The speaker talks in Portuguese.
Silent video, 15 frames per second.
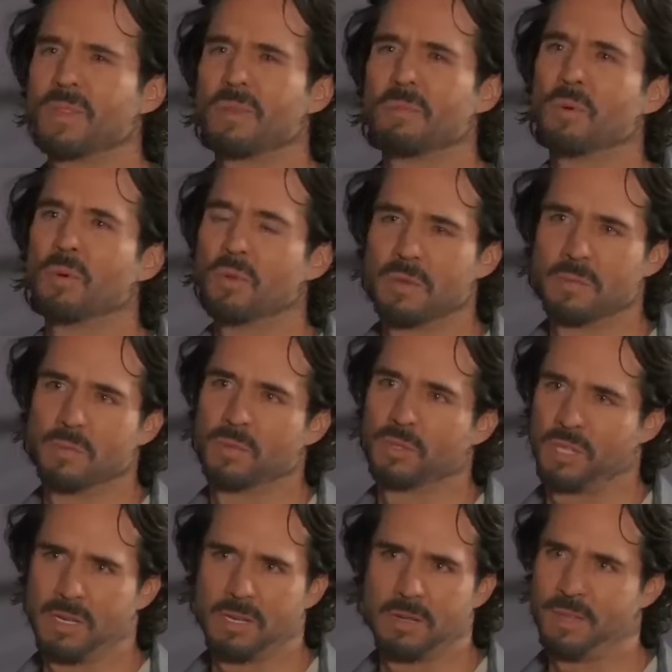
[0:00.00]
Não
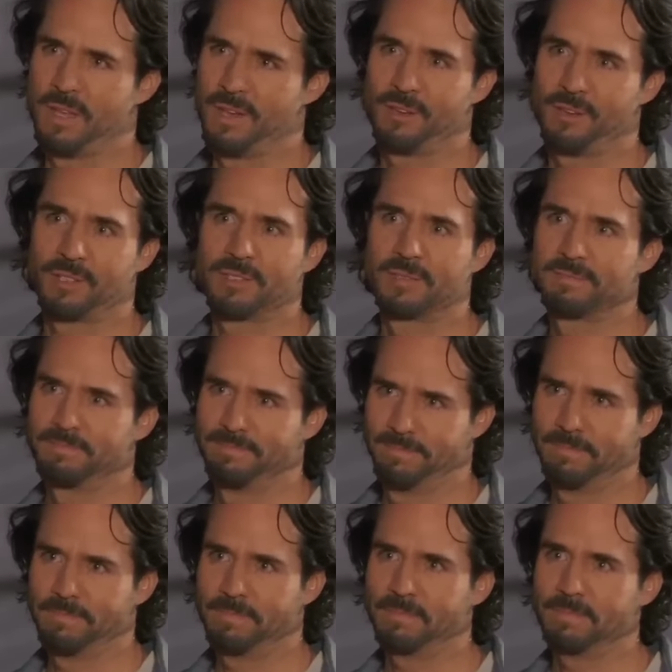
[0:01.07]
podemos ser amigos.
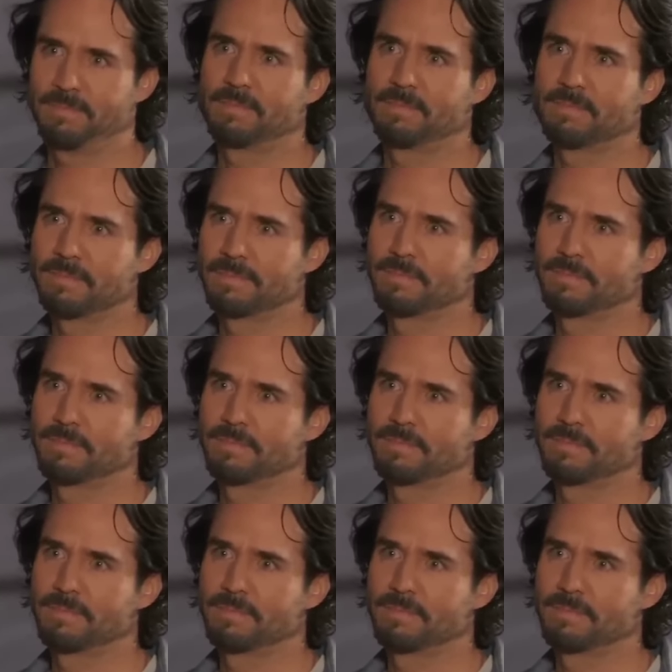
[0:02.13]
Hum?